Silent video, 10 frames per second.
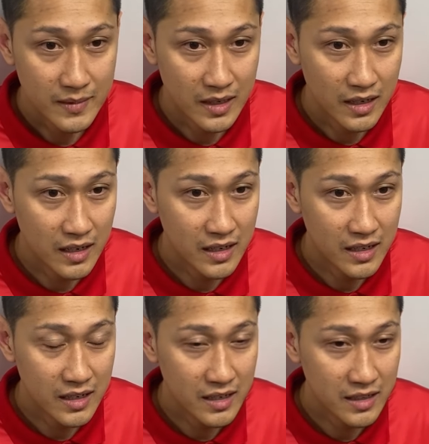uh,
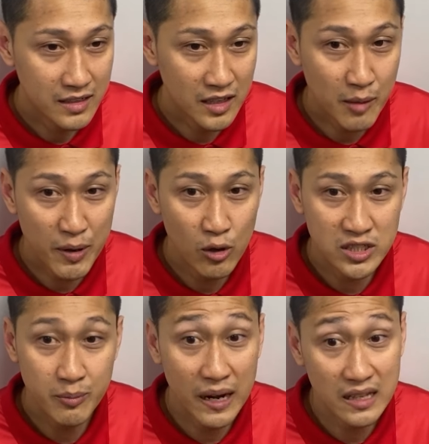ah, natapilok
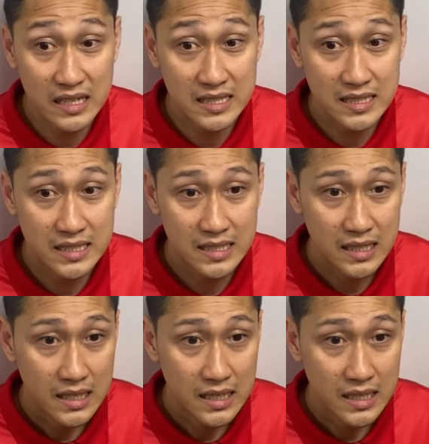sa practice.